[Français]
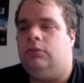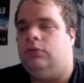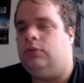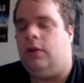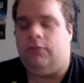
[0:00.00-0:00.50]

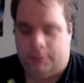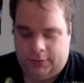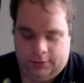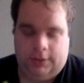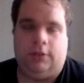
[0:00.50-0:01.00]
ou soit vous
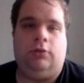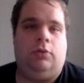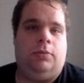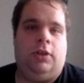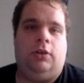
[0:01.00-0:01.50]
passez du
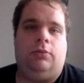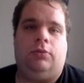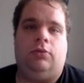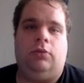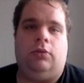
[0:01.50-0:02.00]
côté
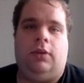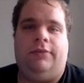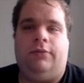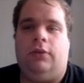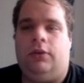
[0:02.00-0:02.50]
obscur de la
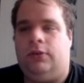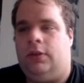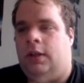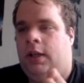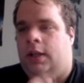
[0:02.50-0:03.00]

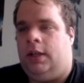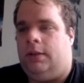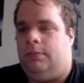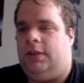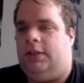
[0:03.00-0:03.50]
force,
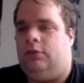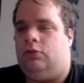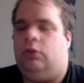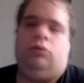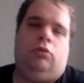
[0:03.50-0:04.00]
mais
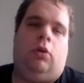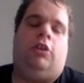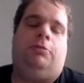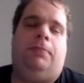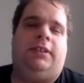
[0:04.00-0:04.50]
je
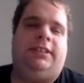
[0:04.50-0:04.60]
n'encourage pas